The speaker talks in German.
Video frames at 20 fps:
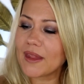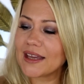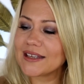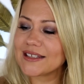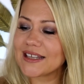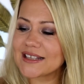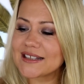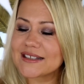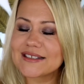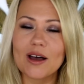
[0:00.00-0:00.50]

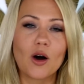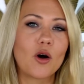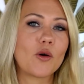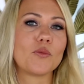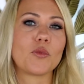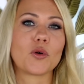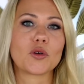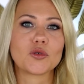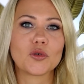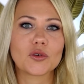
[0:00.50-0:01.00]
Das ist auch
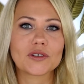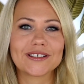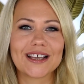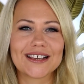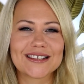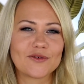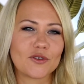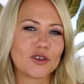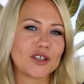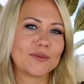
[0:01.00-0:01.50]
ein Produkt,
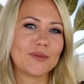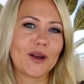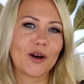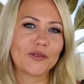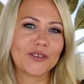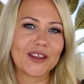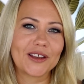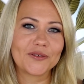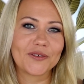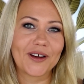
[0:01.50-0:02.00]
das würde ich mir
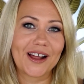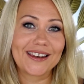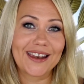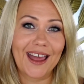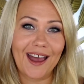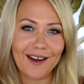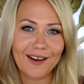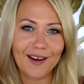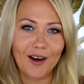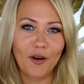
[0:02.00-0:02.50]
auf jeden Fall
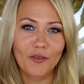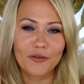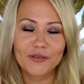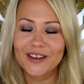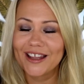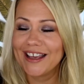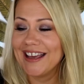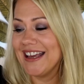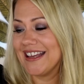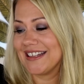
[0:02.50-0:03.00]
nachkaufen.